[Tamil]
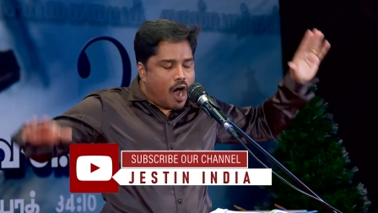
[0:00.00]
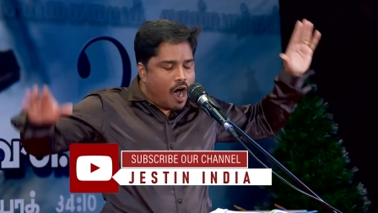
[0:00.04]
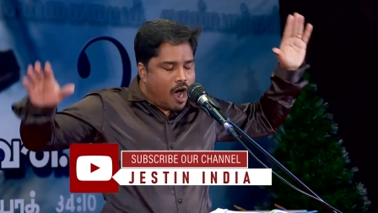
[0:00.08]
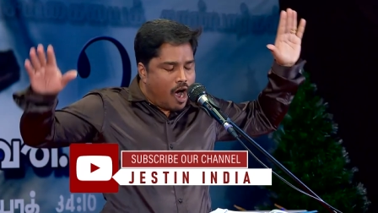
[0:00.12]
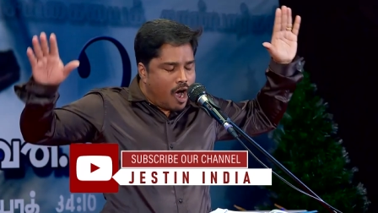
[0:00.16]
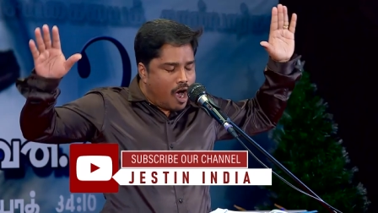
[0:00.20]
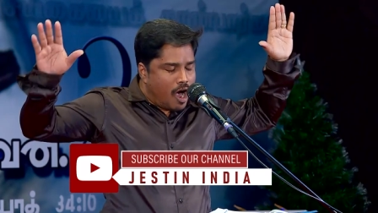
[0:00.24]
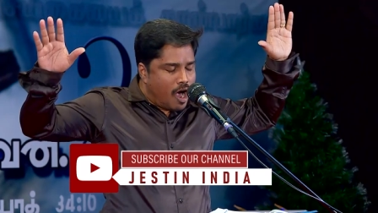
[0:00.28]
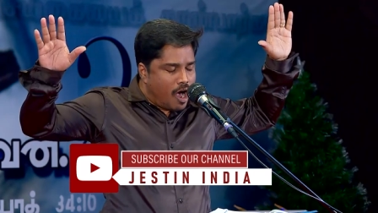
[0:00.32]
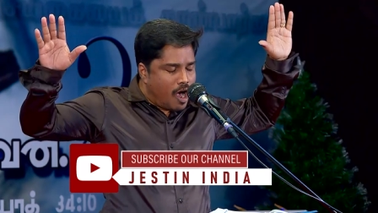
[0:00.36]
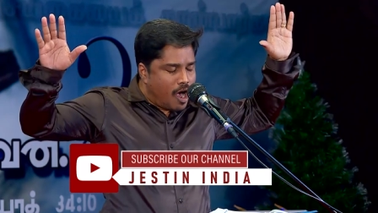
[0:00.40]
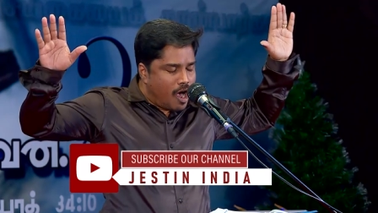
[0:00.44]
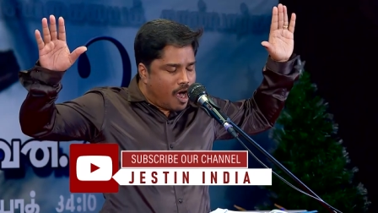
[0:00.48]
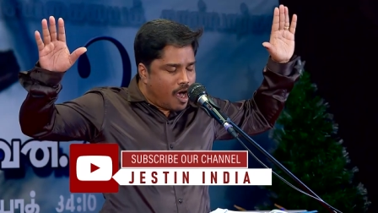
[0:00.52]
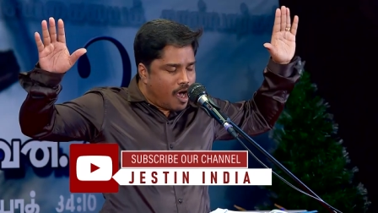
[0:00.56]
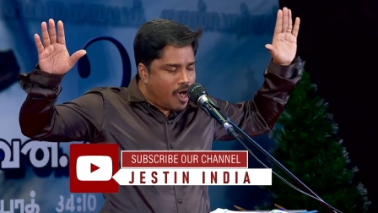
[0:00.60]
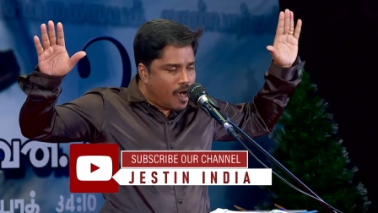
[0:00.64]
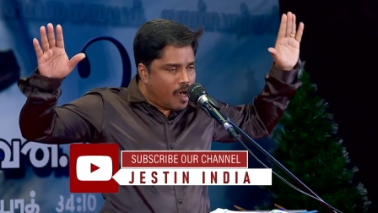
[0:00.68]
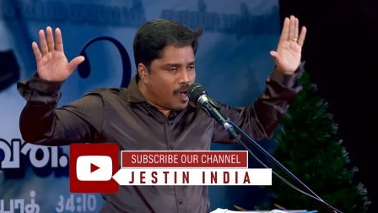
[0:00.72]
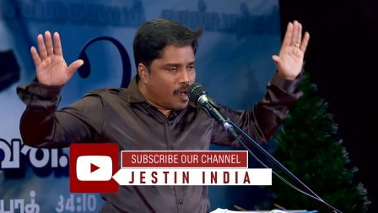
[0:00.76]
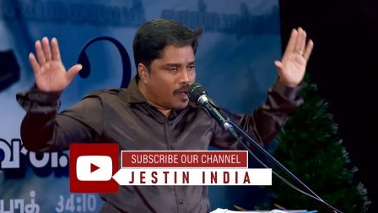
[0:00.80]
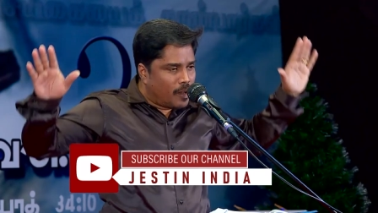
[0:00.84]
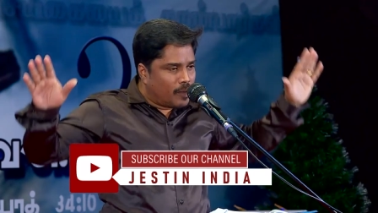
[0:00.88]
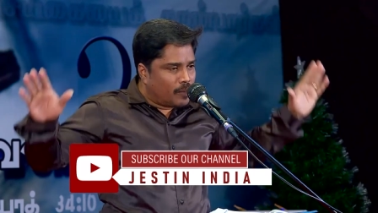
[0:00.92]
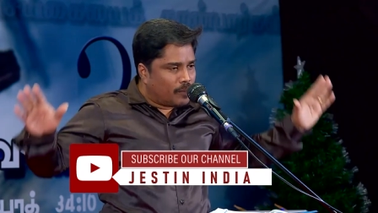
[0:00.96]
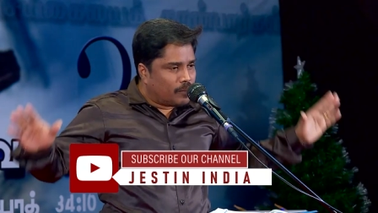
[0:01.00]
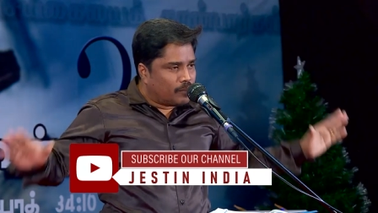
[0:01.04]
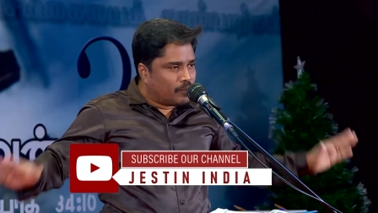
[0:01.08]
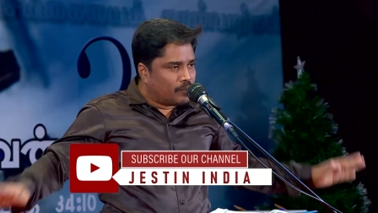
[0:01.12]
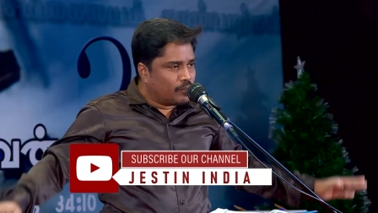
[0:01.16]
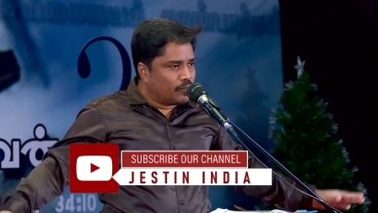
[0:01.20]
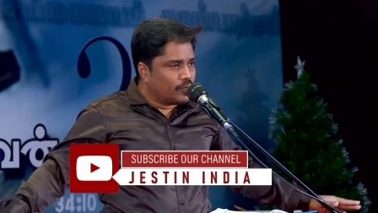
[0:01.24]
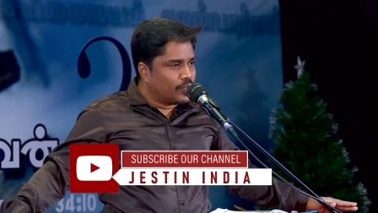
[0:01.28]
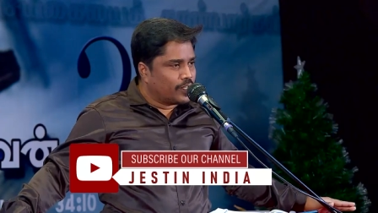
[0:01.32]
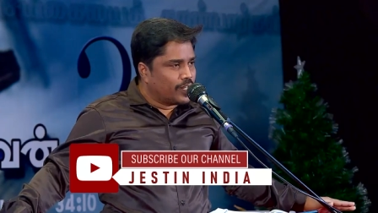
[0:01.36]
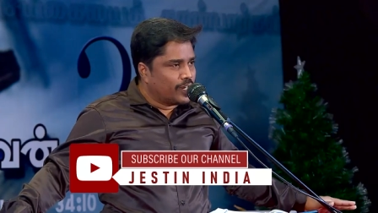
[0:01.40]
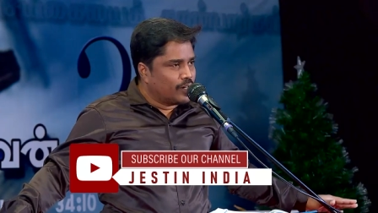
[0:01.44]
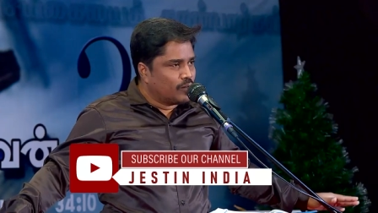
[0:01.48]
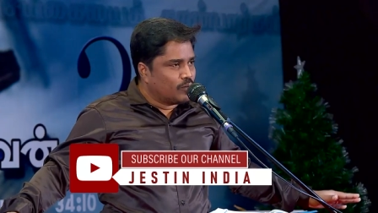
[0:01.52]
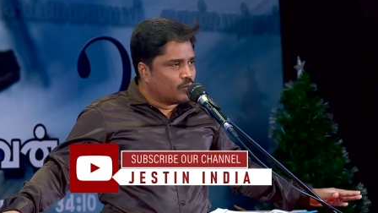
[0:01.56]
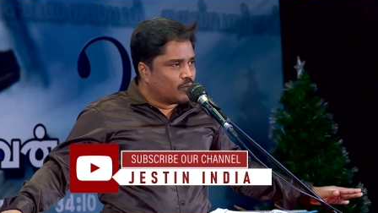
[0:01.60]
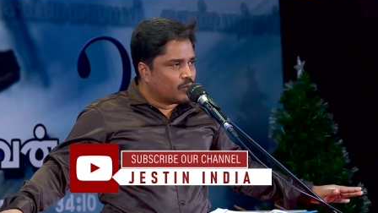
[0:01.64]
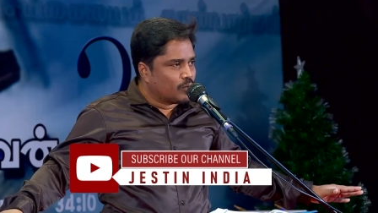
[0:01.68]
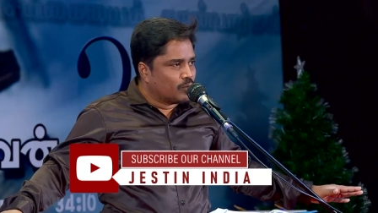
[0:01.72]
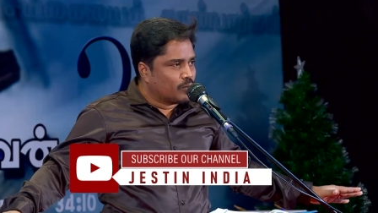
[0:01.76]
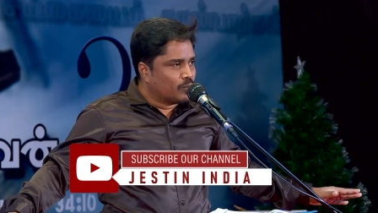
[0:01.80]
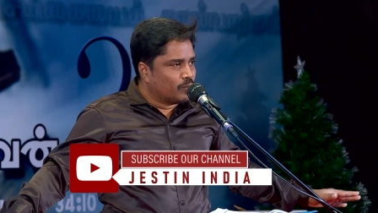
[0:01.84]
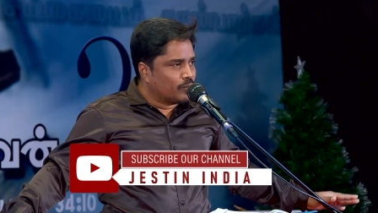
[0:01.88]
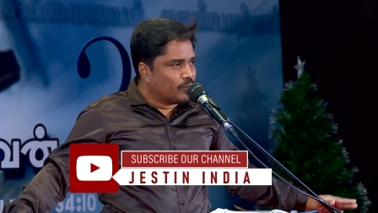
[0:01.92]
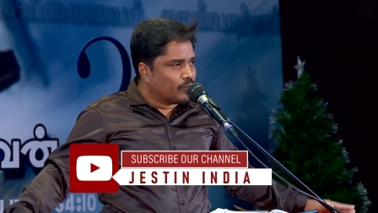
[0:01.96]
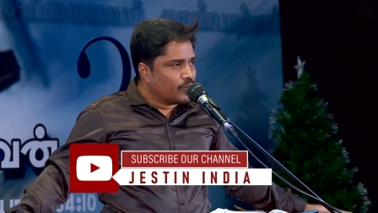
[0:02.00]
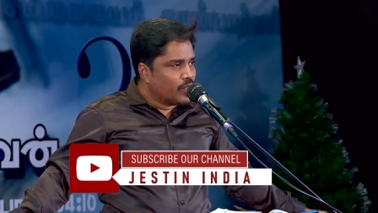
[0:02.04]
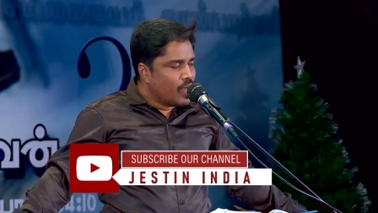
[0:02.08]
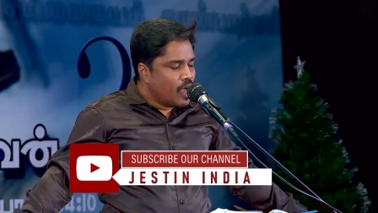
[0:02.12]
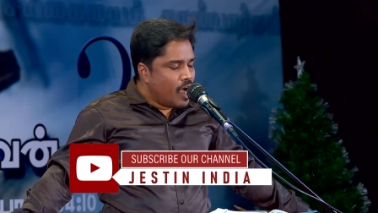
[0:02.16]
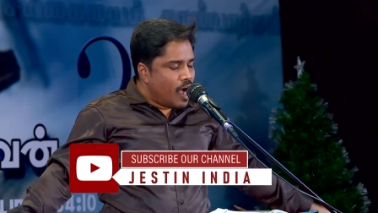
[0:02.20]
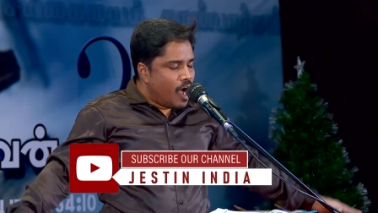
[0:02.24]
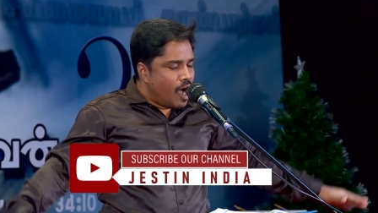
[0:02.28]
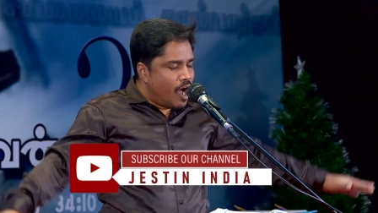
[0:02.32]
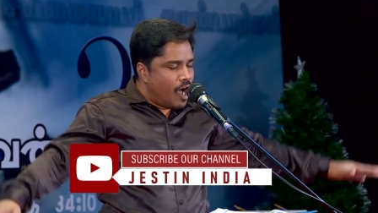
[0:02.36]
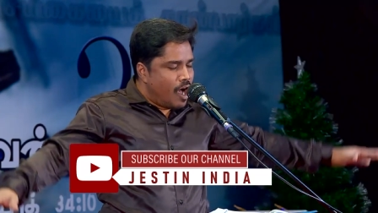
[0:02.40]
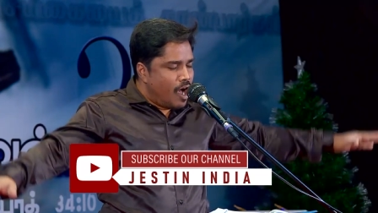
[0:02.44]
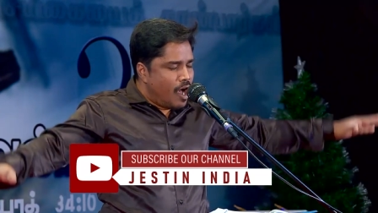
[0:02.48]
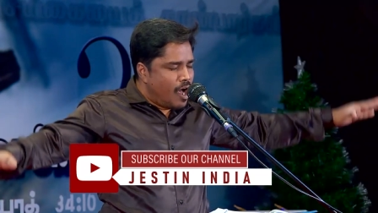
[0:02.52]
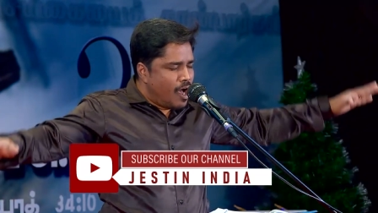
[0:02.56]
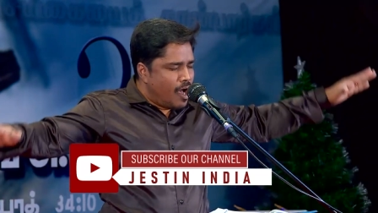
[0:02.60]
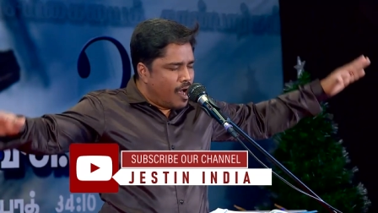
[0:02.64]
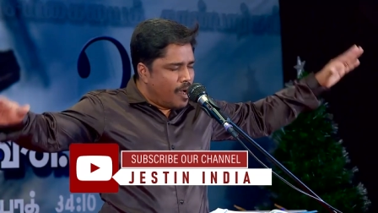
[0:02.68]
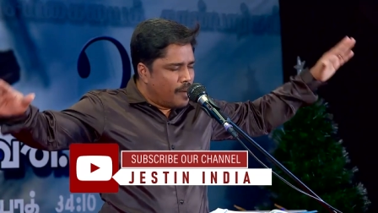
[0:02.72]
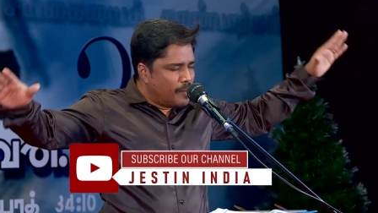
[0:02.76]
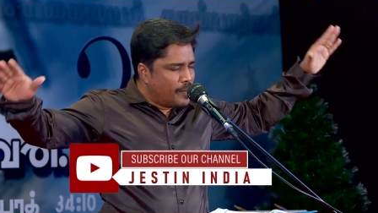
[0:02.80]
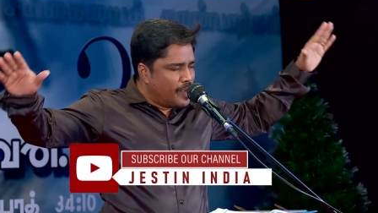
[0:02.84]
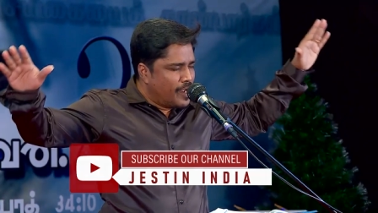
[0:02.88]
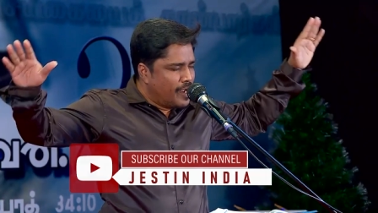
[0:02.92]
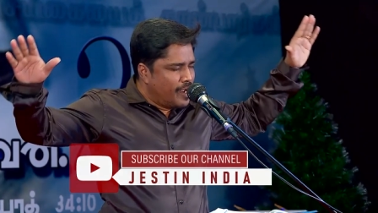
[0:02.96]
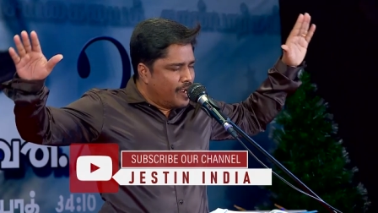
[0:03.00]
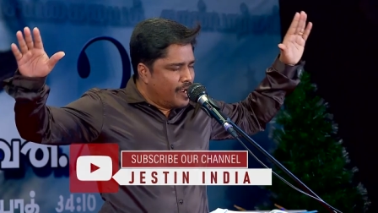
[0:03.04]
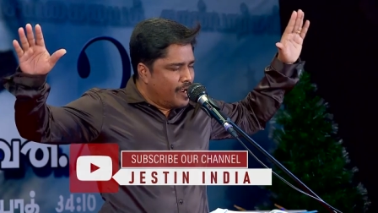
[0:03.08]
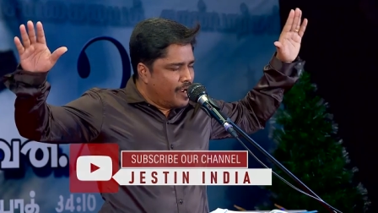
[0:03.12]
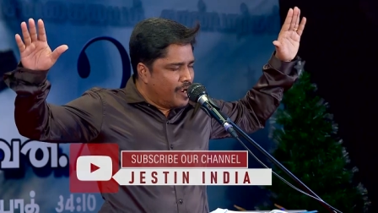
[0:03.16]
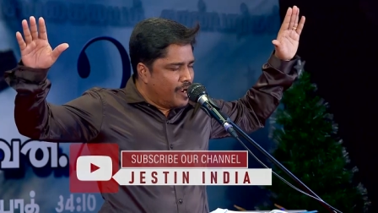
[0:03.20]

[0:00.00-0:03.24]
ஆம் என்றும் ஆமே